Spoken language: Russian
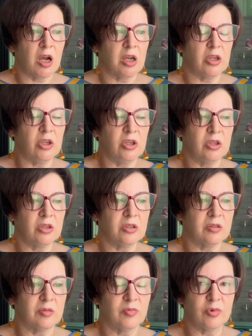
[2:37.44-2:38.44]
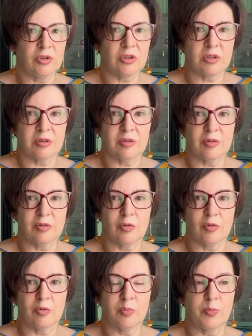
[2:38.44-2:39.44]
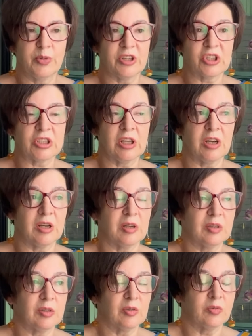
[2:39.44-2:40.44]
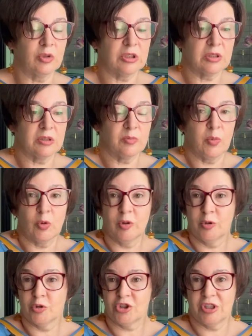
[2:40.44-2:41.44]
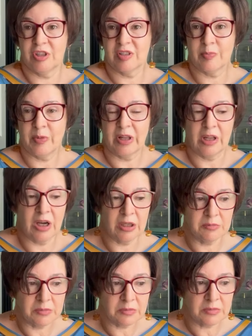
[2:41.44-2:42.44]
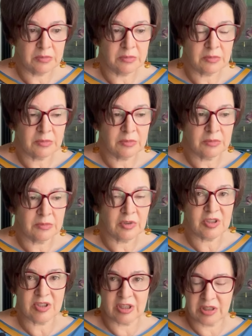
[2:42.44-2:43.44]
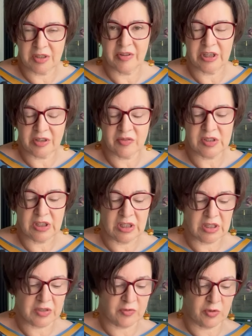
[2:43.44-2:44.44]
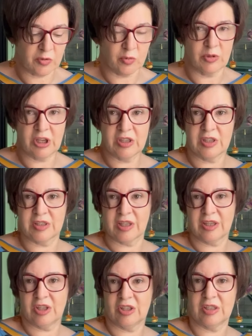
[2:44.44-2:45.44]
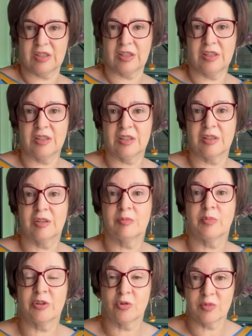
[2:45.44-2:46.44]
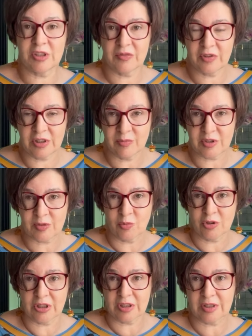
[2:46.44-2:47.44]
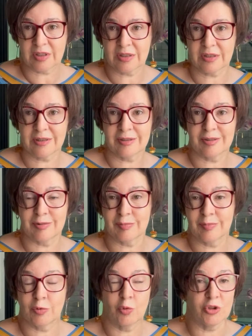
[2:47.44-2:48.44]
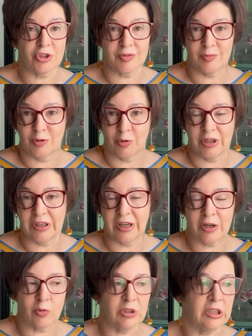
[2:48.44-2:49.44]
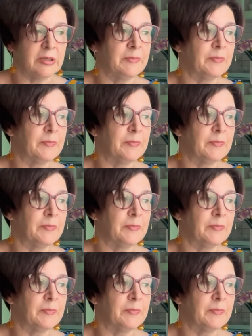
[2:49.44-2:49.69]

И вот пришла, вот полночи не спала. Кстати говоря, вы знаете, вот у меня есть такие рецензии, потом эти фильмы смотрят очень много народа.